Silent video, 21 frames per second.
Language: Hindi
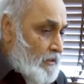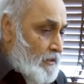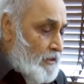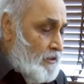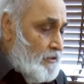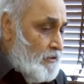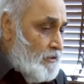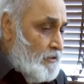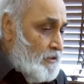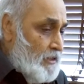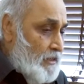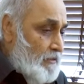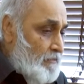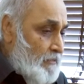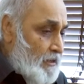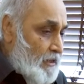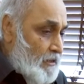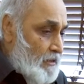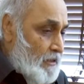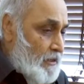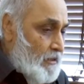इस स्कीम
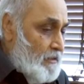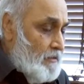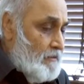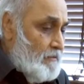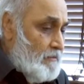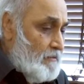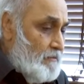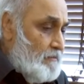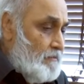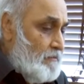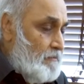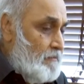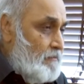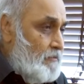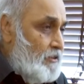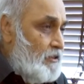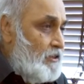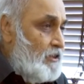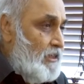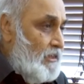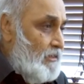के तहत
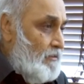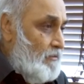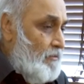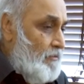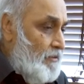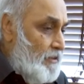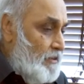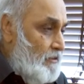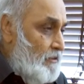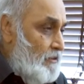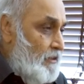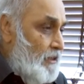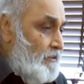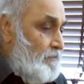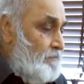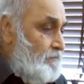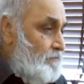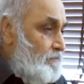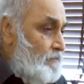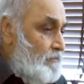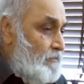जिस किसी भी व्यक्ति ने
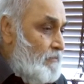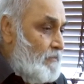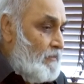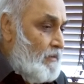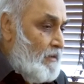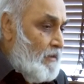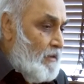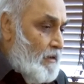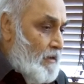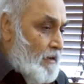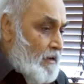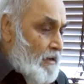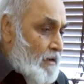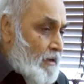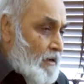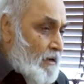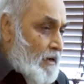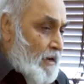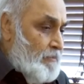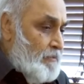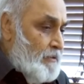
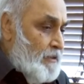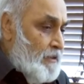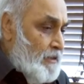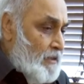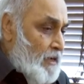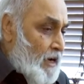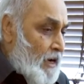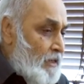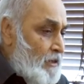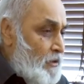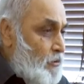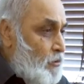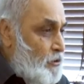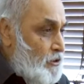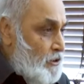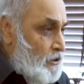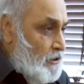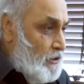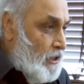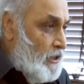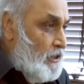अपनी आय
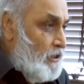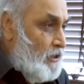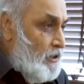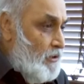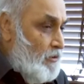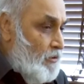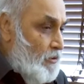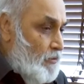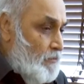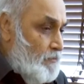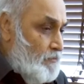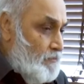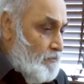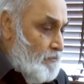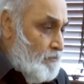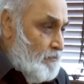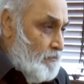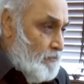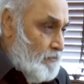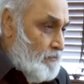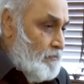घोषित नहीं की हो
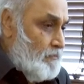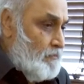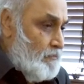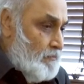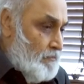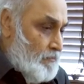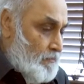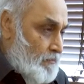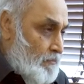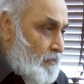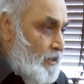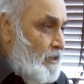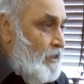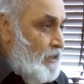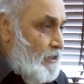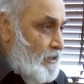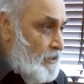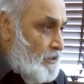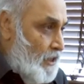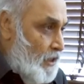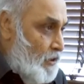पहले
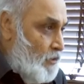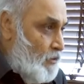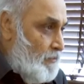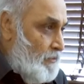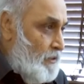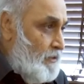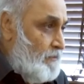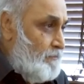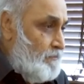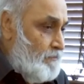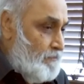के सालों में